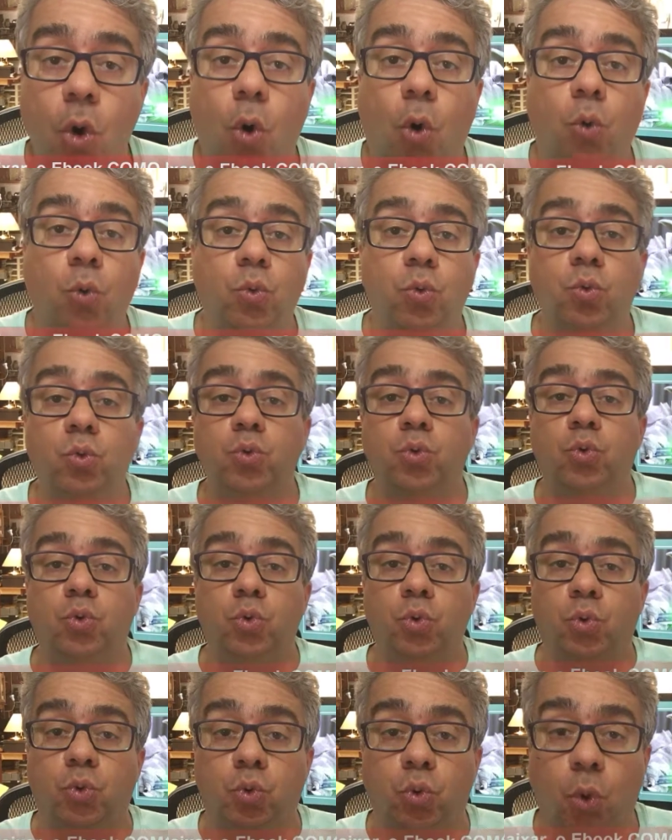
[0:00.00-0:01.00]
ou um
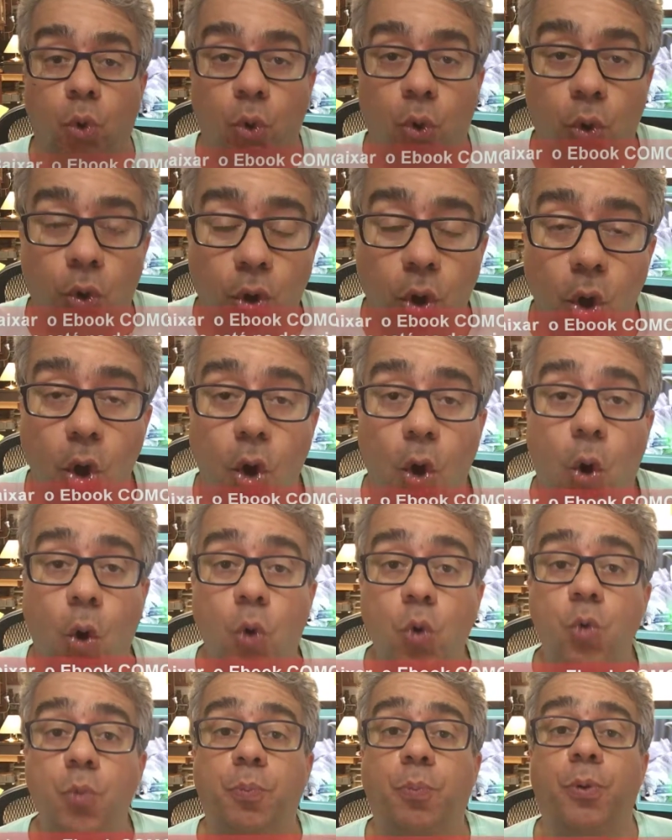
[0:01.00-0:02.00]
tutor,
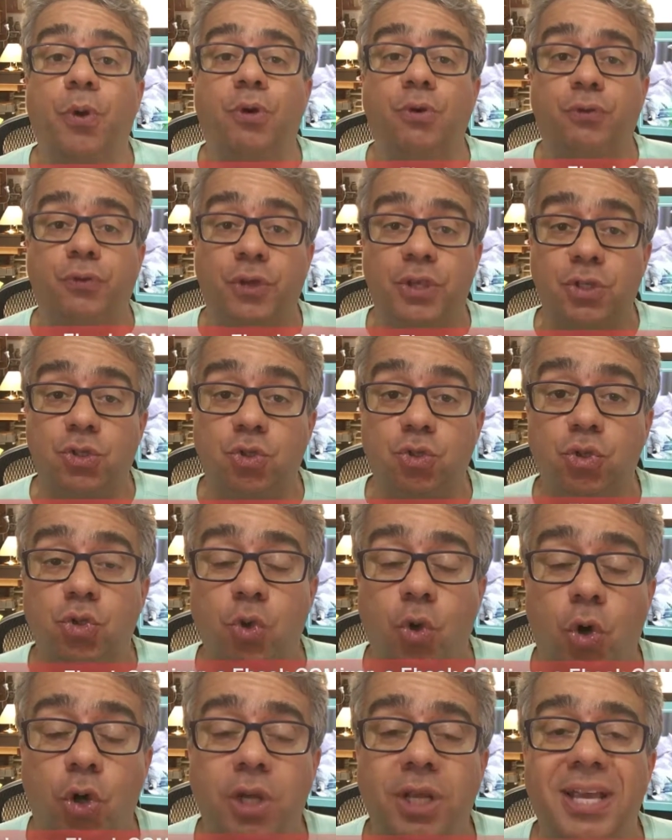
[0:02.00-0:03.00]
ou um
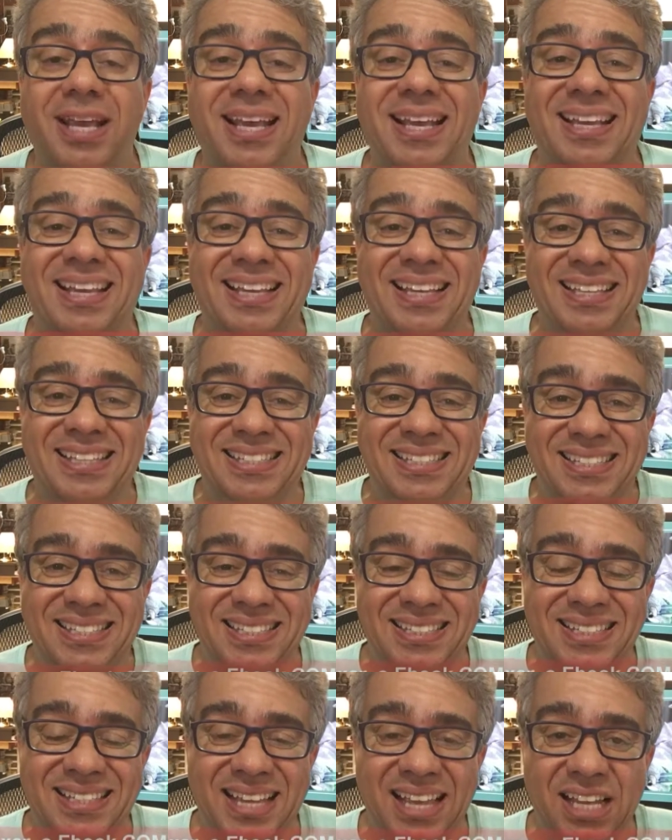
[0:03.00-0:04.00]
professor que
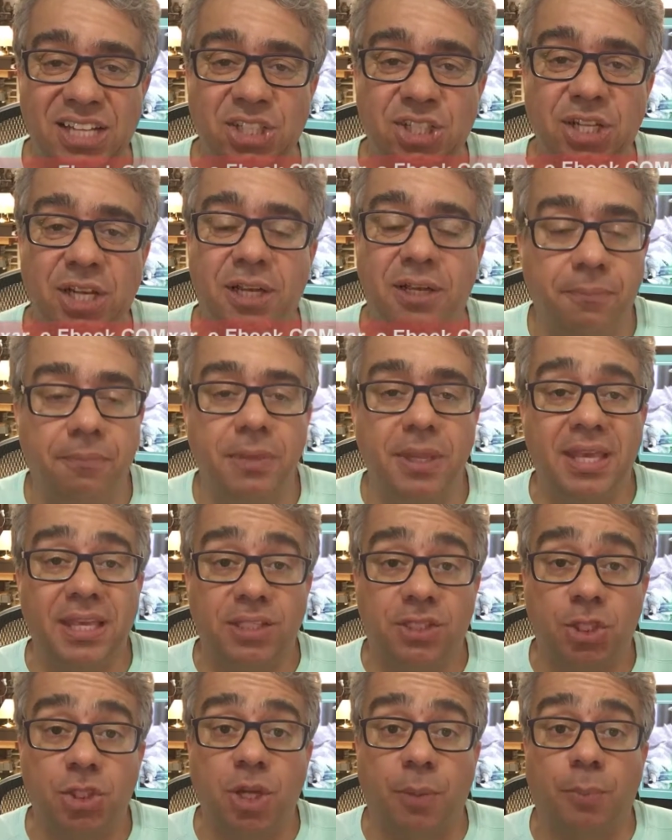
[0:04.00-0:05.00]
seja,
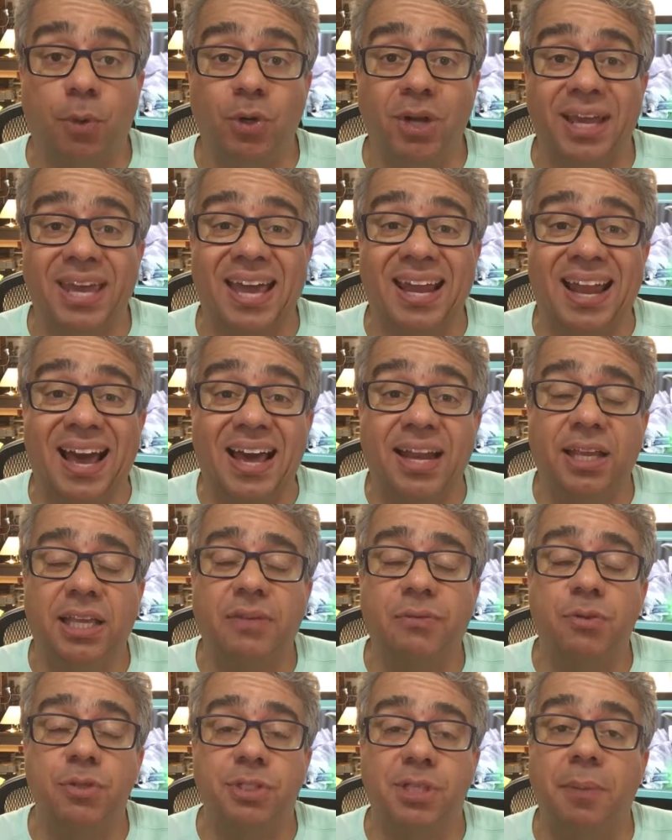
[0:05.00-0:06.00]
que seja bom naquela área
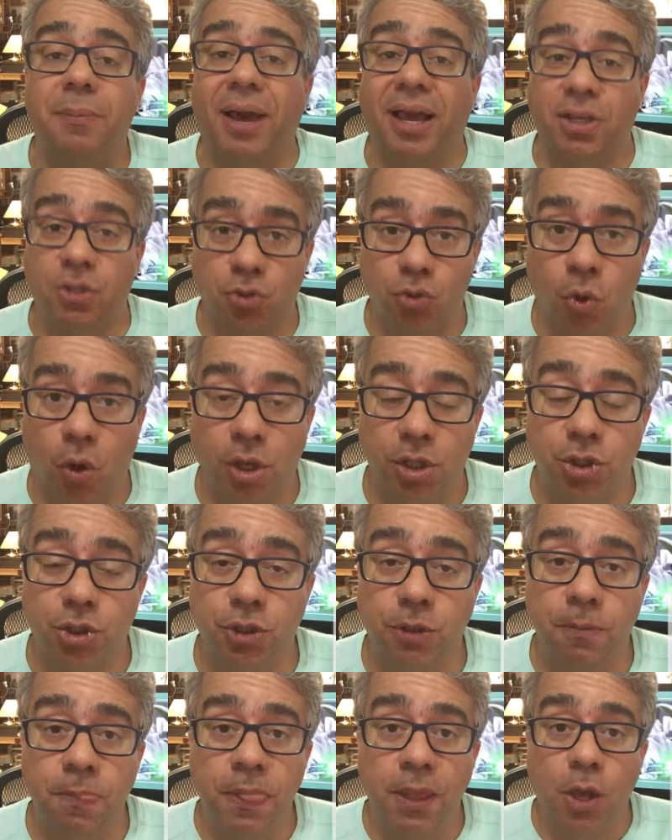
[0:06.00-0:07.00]
que você mais
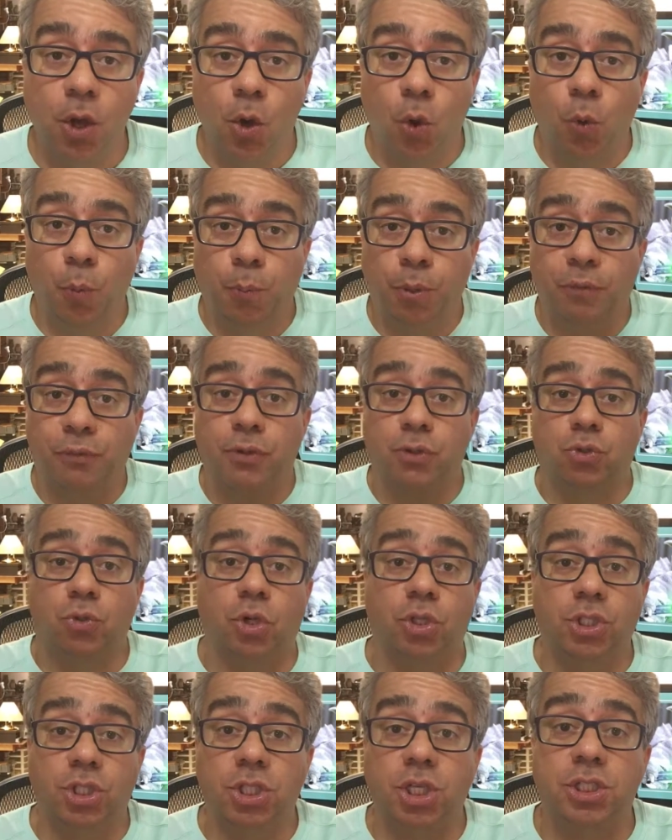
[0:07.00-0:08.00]
goste um
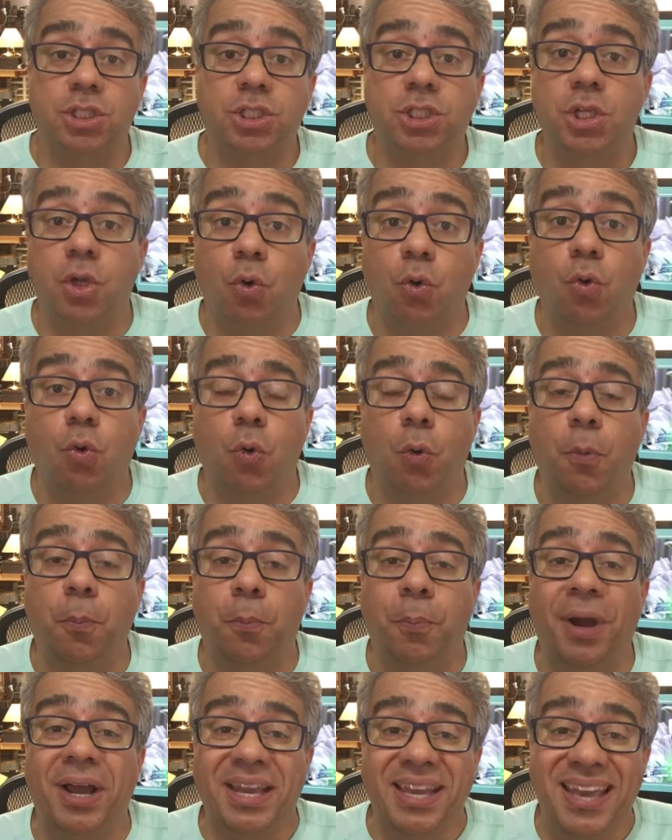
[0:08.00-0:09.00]
professor que seja seu
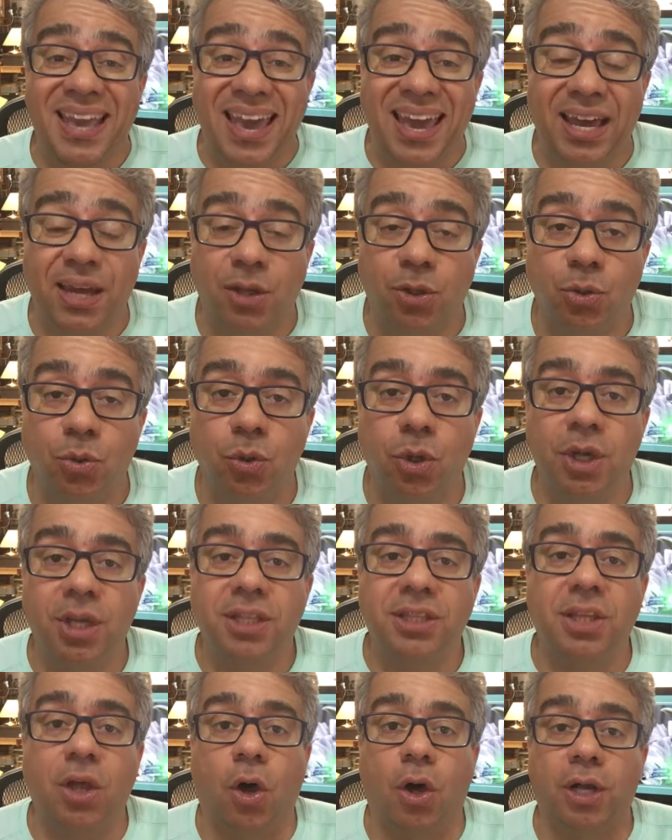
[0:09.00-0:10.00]
companheiro
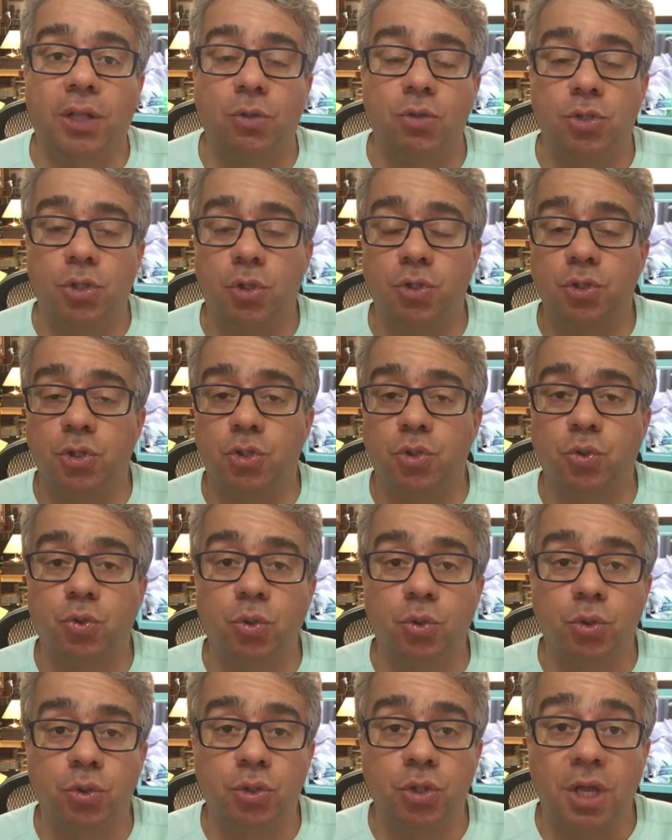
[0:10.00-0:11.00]
na hora dos seus
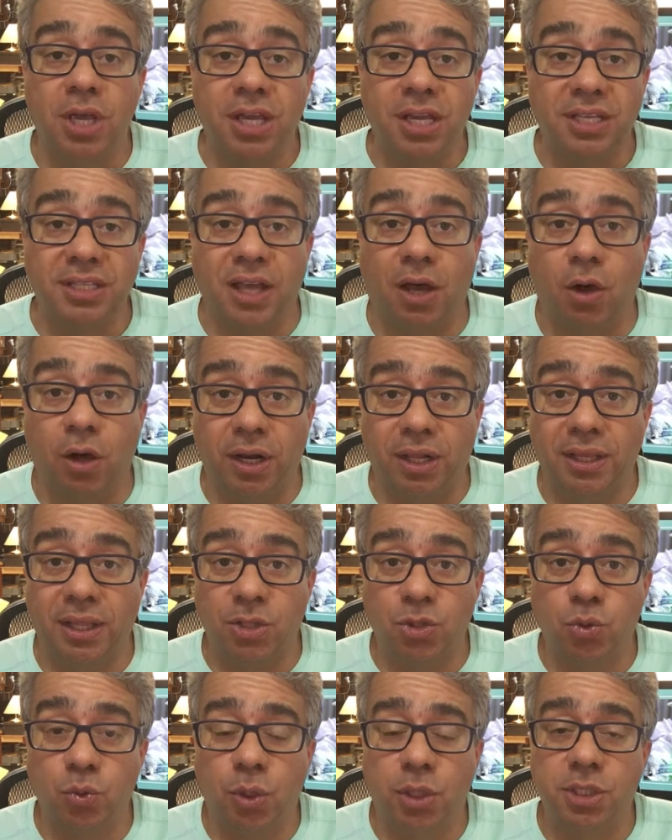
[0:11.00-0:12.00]
estudos e na hora
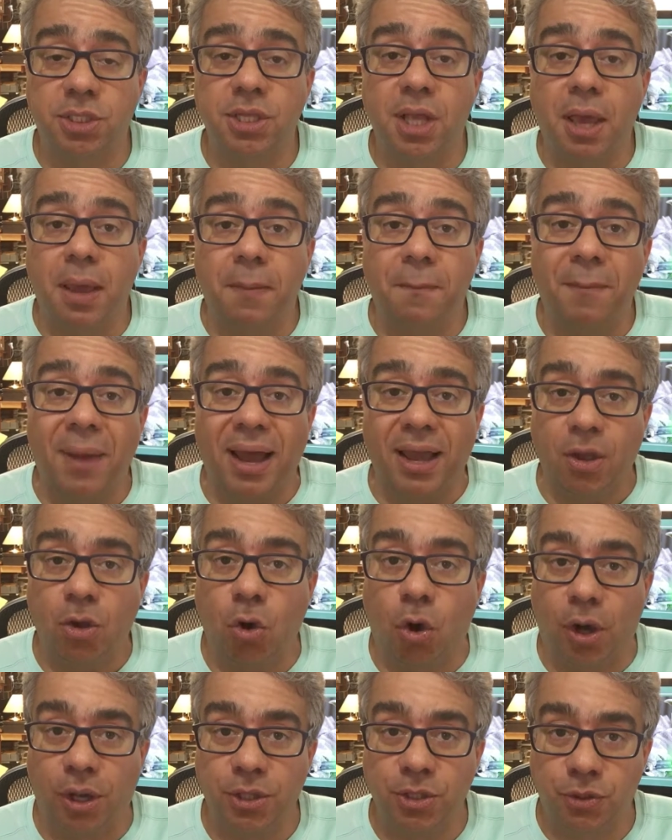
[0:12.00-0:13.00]
das suas
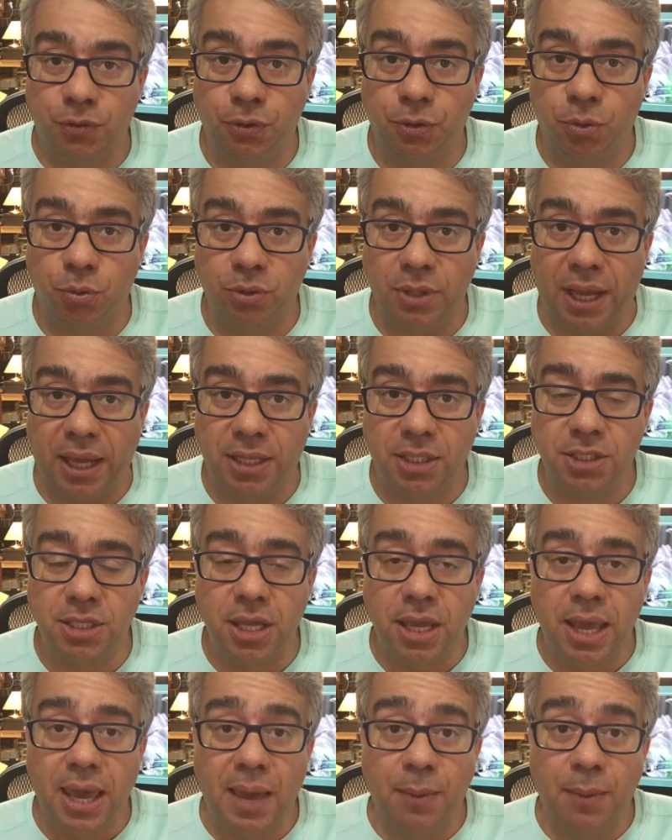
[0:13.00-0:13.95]
maiores dificuldades.